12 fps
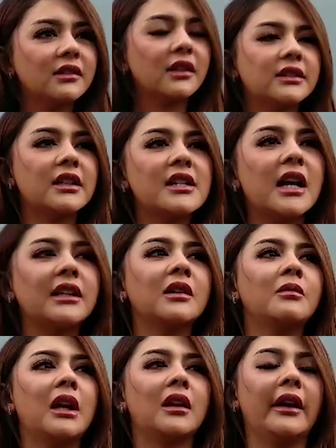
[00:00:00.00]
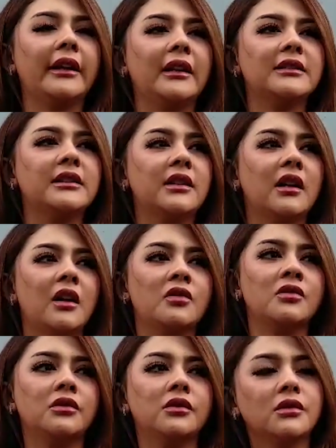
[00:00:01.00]
kesedihannya biar energinya
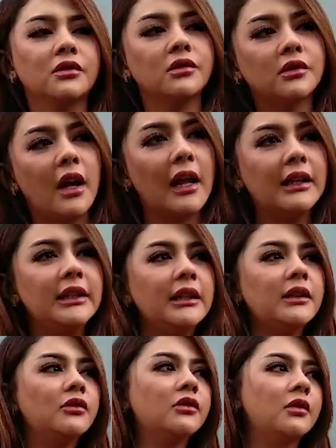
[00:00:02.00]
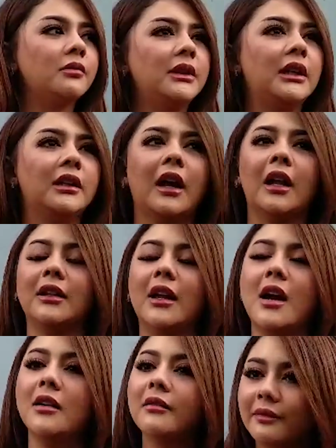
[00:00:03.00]
aku alihin untuk bikin karya
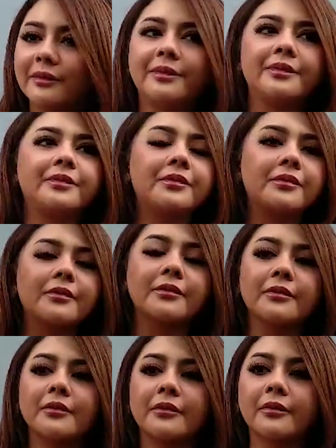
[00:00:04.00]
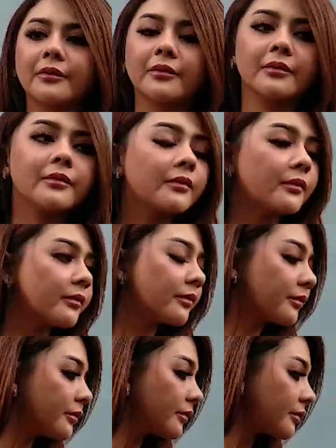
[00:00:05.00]
Neng, uh,
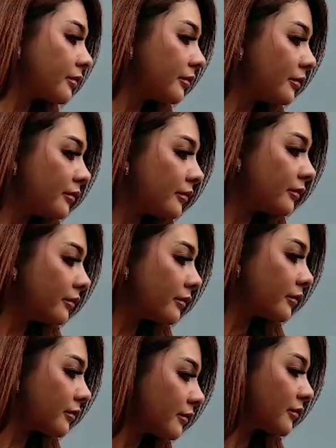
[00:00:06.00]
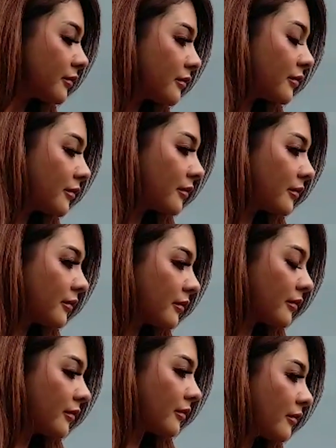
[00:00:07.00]
barang dari Mas Alif yang sampai sekarang masih
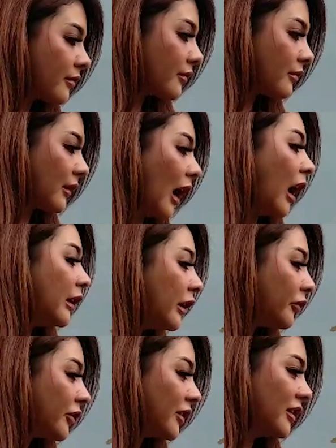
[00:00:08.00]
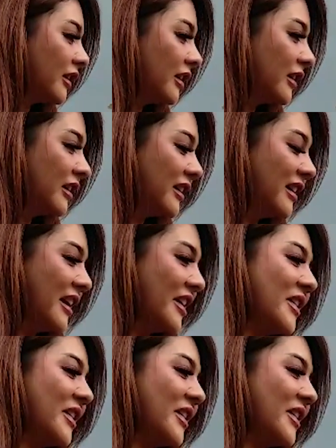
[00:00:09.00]
dibawa. Alif? Ah iya, Mas Alif.